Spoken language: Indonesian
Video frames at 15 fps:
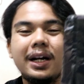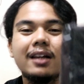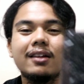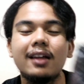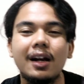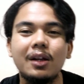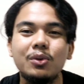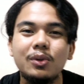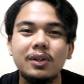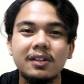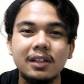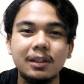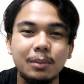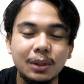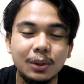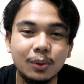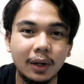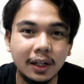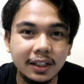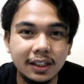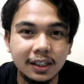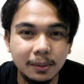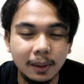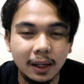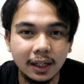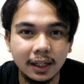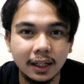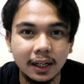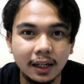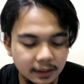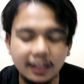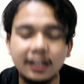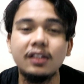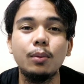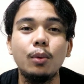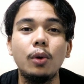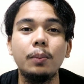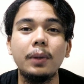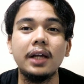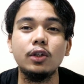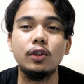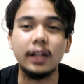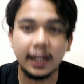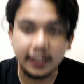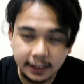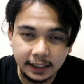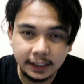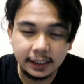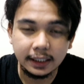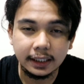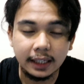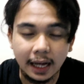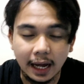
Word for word: penasaran juga sih bentukannya gimana ya Jadi sebelum lanjut lagi